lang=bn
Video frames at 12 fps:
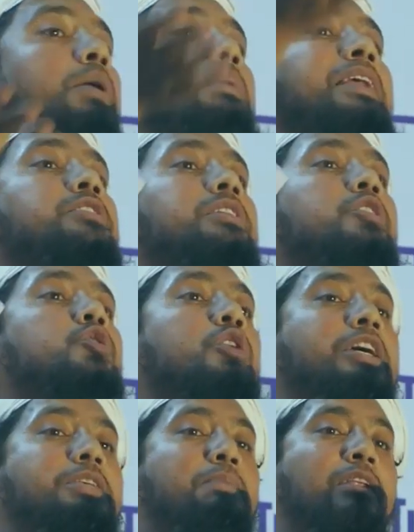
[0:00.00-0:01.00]
সবাই
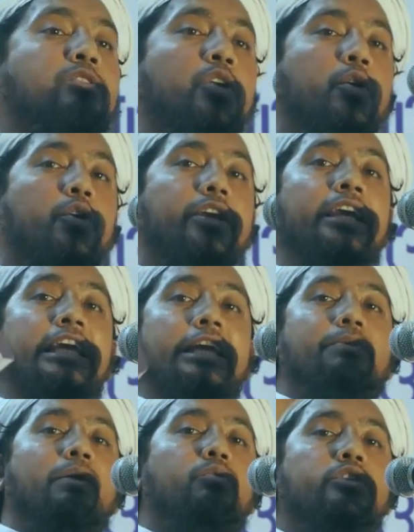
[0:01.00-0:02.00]
যিশুর কাছে প্রার্থনা করি
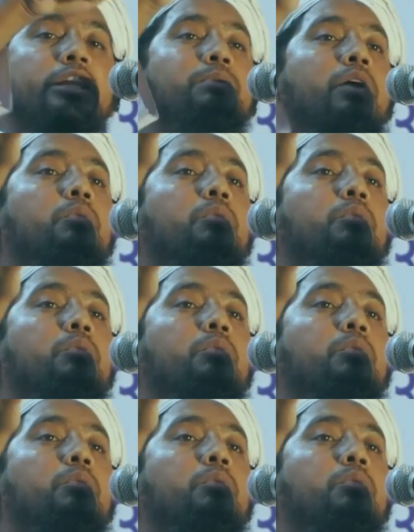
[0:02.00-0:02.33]
এবার মুসলিম